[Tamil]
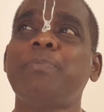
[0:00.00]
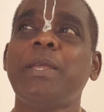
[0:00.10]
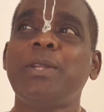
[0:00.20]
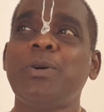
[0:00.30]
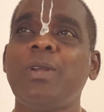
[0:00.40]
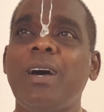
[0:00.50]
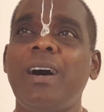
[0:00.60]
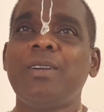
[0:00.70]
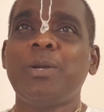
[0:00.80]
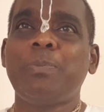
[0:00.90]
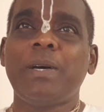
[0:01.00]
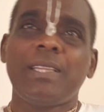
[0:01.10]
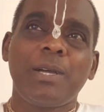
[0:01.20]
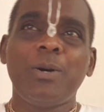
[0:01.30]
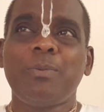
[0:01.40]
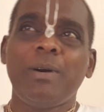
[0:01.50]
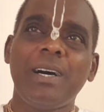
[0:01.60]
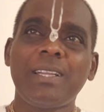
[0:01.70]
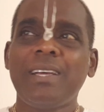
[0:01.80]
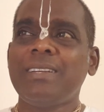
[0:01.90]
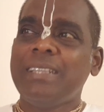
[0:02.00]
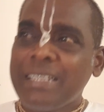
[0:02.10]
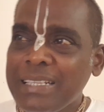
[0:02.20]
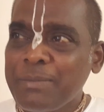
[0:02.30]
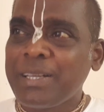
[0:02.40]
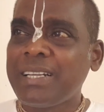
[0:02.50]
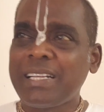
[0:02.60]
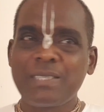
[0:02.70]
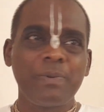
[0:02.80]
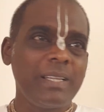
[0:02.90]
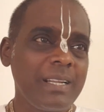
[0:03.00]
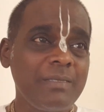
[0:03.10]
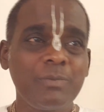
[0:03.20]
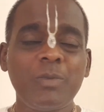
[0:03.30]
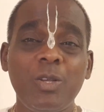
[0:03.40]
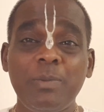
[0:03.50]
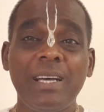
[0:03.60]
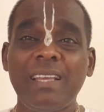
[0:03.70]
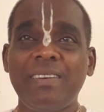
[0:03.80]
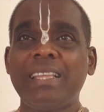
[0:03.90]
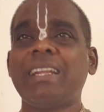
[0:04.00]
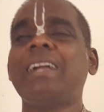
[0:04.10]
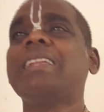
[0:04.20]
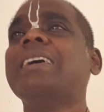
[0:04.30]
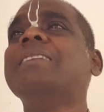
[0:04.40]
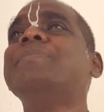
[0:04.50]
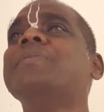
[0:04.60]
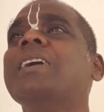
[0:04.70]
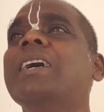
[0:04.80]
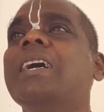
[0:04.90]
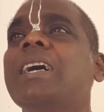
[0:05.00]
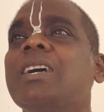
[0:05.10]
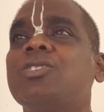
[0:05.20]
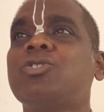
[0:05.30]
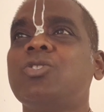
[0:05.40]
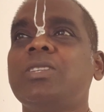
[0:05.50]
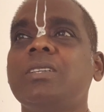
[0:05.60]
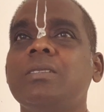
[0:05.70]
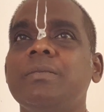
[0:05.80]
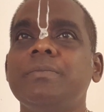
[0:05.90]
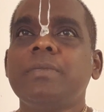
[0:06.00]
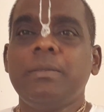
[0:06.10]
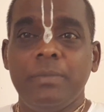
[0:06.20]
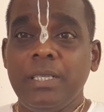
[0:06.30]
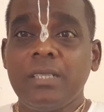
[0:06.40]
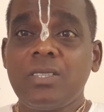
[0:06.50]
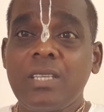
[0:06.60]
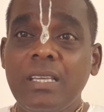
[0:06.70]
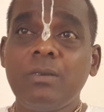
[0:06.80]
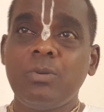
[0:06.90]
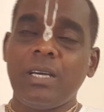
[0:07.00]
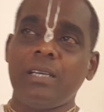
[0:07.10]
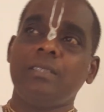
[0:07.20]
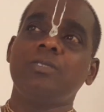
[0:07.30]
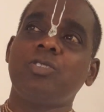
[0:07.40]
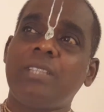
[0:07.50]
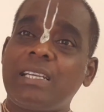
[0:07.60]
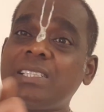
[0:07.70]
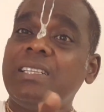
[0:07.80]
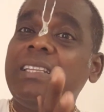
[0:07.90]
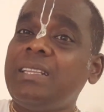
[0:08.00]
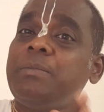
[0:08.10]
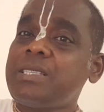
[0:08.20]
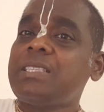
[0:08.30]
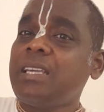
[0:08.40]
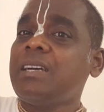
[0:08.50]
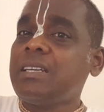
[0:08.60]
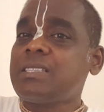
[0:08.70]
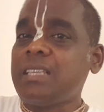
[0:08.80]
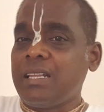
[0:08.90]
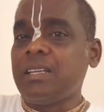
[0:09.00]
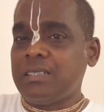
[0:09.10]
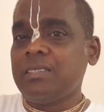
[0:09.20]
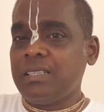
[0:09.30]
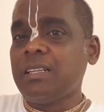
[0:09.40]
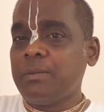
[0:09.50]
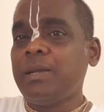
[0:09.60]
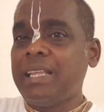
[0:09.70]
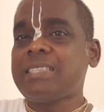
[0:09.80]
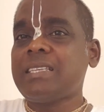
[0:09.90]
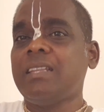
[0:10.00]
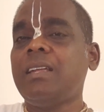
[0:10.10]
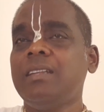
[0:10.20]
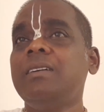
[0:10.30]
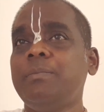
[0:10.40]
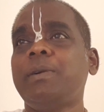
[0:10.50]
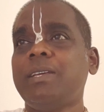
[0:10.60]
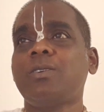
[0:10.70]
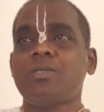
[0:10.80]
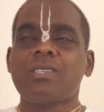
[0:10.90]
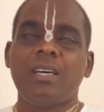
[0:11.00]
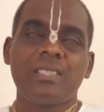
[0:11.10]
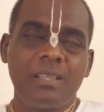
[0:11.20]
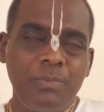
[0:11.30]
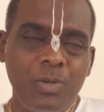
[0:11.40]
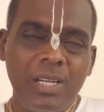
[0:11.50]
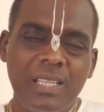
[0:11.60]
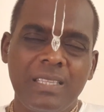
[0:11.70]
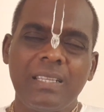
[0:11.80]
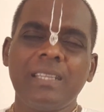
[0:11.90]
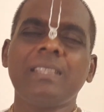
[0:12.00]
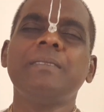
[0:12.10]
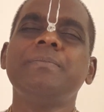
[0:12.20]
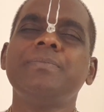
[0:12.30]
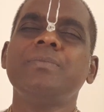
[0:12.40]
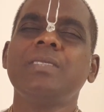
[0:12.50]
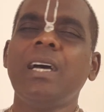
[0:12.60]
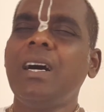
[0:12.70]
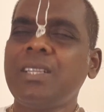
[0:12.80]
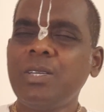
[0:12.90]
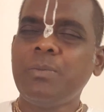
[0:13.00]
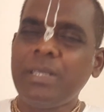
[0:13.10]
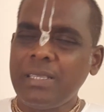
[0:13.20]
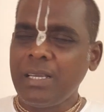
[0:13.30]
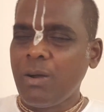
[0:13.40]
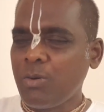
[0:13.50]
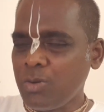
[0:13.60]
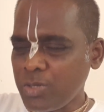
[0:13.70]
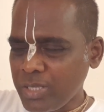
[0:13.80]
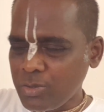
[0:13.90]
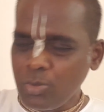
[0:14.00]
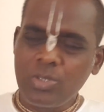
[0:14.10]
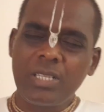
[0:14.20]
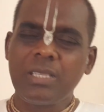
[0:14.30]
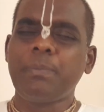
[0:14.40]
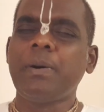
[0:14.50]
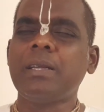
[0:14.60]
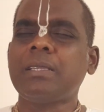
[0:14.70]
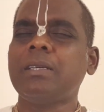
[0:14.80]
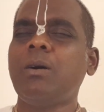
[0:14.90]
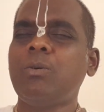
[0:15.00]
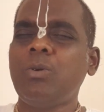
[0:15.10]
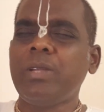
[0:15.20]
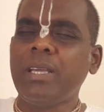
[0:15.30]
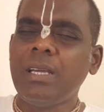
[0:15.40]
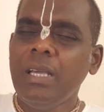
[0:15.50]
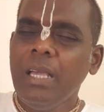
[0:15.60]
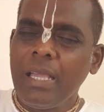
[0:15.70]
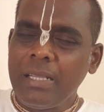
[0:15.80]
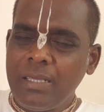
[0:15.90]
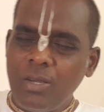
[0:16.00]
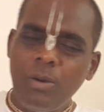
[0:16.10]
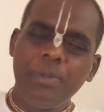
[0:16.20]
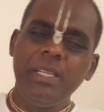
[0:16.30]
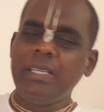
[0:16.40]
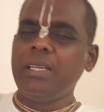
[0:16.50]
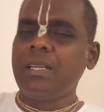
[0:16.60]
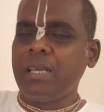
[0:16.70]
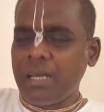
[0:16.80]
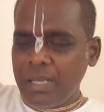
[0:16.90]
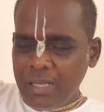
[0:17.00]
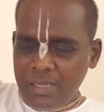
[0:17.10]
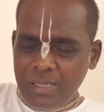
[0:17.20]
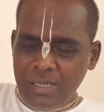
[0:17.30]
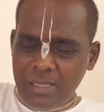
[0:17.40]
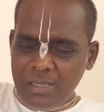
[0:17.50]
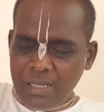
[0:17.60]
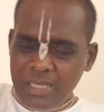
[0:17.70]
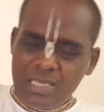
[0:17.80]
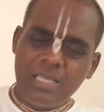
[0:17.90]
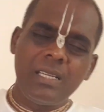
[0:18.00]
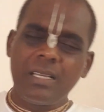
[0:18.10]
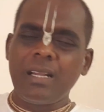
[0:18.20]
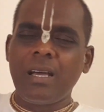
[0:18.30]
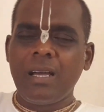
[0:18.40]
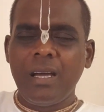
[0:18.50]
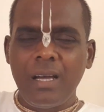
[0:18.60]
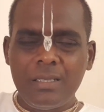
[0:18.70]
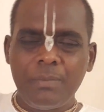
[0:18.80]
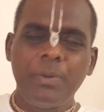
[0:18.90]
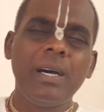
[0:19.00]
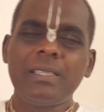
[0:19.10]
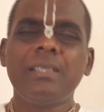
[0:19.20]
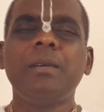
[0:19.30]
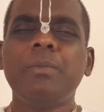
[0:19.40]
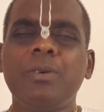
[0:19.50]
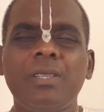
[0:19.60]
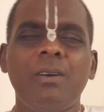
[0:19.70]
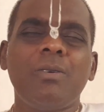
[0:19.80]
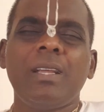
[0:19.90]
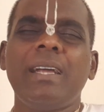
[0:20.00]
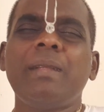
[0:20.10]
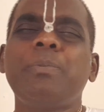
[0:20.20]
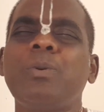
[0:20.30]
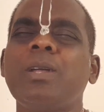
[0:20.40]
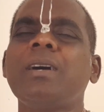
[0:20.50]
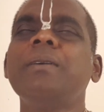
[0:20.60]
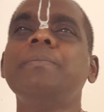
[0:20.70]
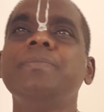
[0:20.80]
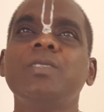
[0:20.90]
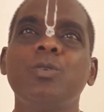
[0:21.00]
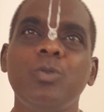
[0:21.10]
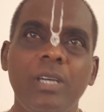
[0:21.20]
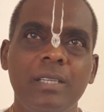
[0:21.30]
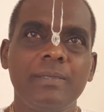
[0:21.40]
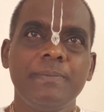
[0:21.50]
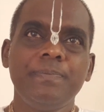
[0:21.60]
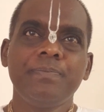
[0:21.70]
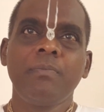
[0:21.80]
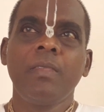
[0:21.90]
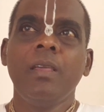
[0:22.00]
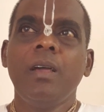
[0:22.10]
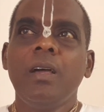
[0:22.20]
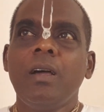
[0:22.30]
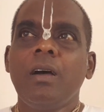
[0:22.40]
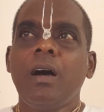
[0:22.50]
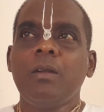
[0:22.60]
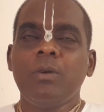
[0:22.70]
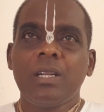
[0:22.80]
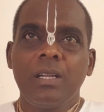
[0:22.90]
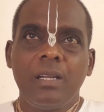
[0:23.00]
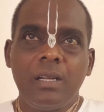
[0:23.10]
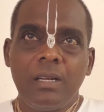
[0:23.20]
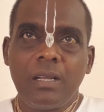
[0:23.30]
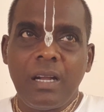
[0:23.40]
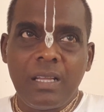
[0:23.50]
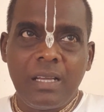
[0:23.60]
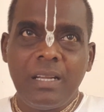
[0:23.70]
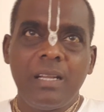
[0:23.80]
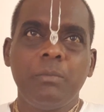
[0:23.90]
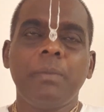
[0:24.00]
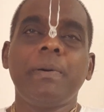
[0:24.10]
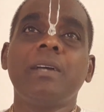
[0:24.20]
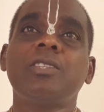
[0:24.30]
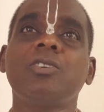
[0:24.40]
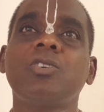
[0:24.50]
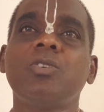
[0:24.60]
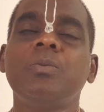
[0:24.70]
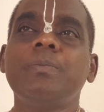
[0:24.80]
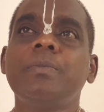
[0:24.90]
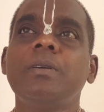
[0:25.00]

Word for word: பெண்ணோ இல்லை ஆணையோ பார்த்தாக்க ஒரு மாதிரியாக இந்த மாதிரி ட்ரெஸ் பண்ணிடுறாங்க ஒரு மாதிரியாக விடைக்கிறாங்க இல்லையா ஸோ அது அது மீன் அது செய்யக்கூடாது ஸோ தக்ஷன் இந்த மிஸ்டேக் இங்கே செய்கிறார் இதுதான் நம்ம லெசன்லாம் லேர்ன் பண்ணிக்கிறோம் சாஸ்திர புராணத்திலேருந்து யாரையும் வந்து அவங்களுடைய தோற்றத்தை பார்த்து அவங்களுடைய எந்த கம்யூனிட்டியில் இருக்காங்க எந்த ரேஸில் இருக்கிறாங்க அதை பார்த்து நம்ம வந்து அவங்கள எடை போடக்கூடாது ஆழ்வார்கள் காலங்களில் நம்ம பார்த்துருக்குறோம்